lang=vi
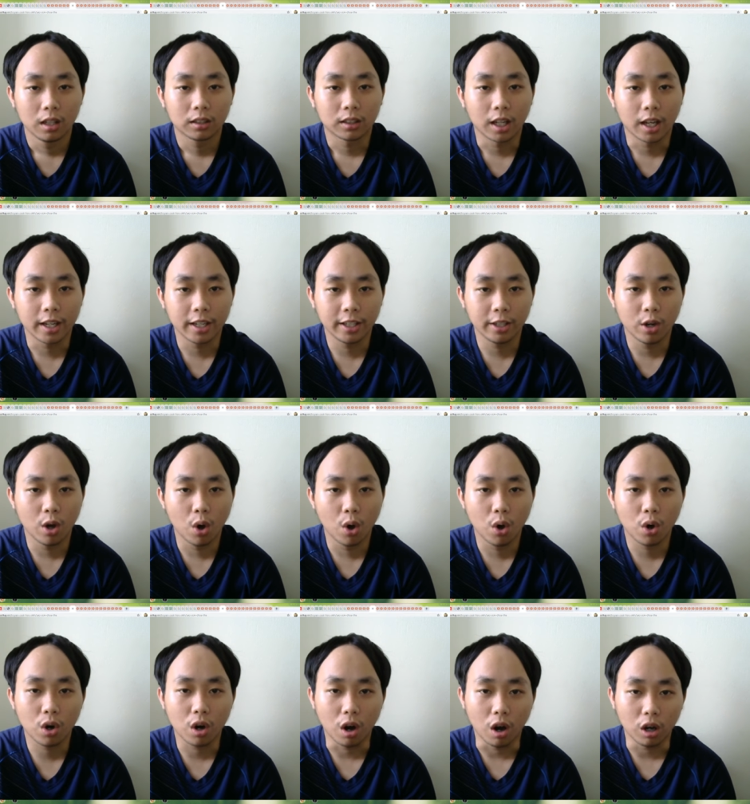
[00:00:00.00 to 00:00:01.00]
thầy
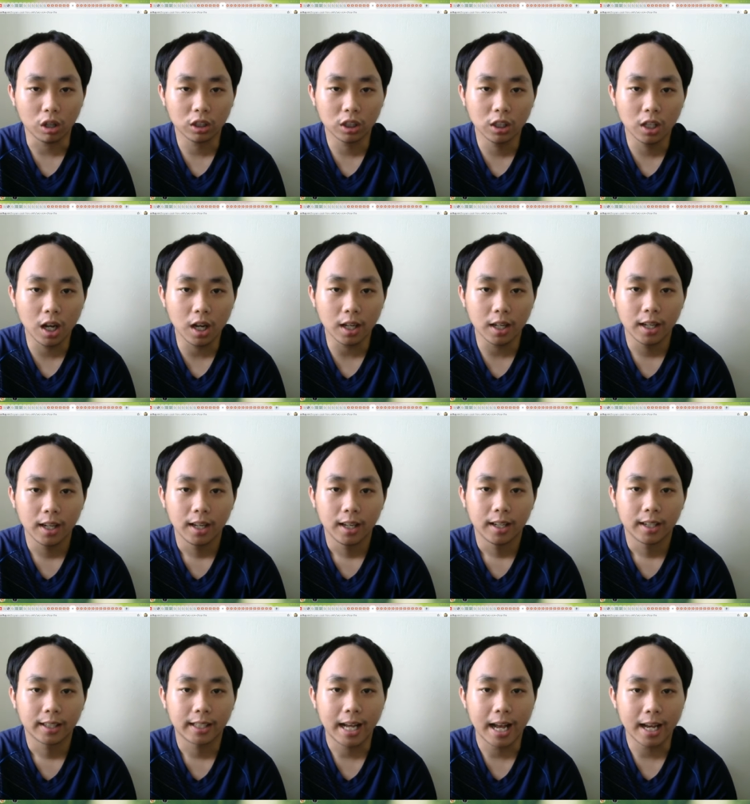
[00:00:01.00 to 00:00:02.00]
đồ gõ thước
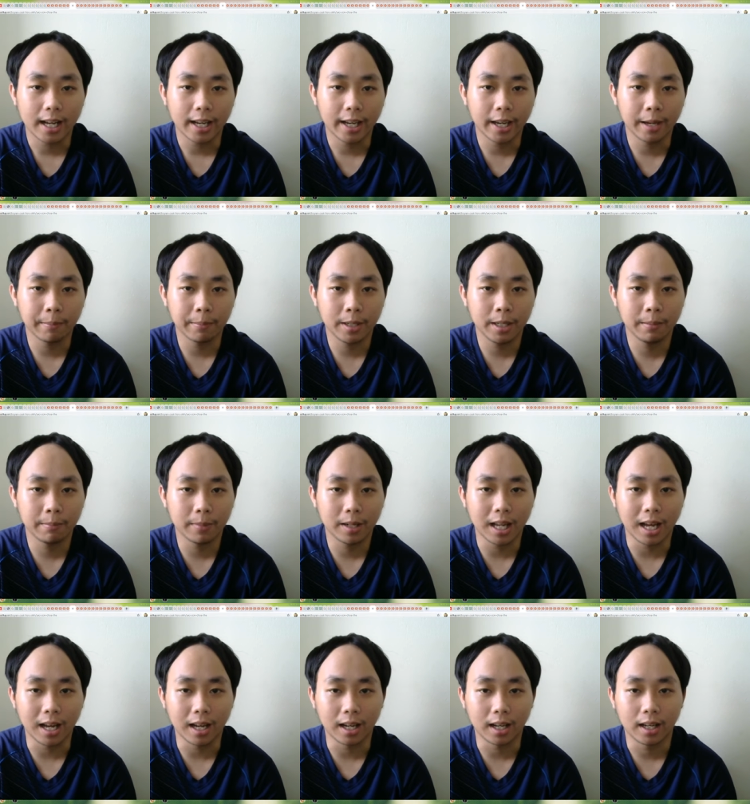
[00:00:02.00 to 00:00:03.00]
các em im
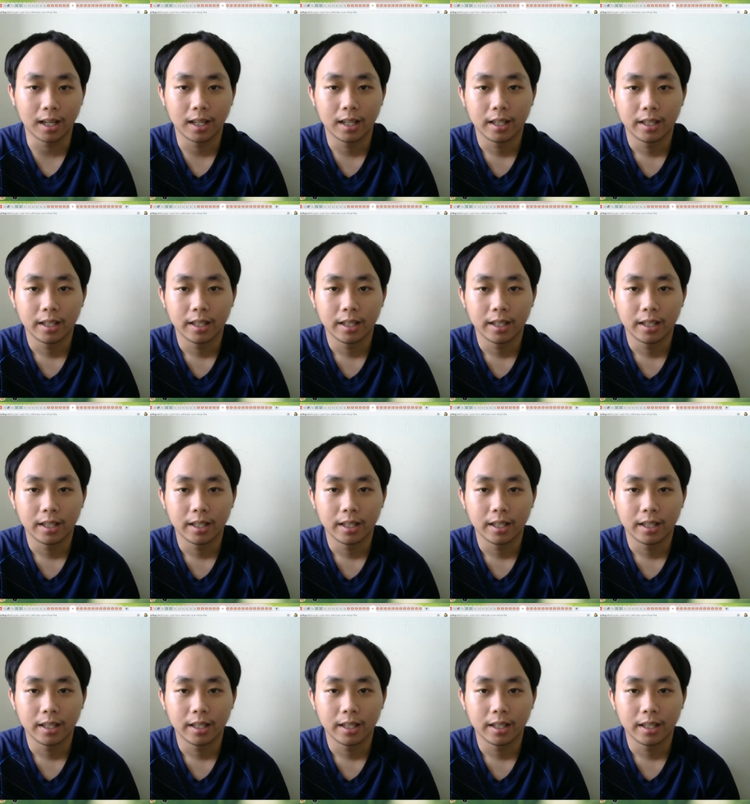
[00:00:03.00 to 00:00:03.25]
lặng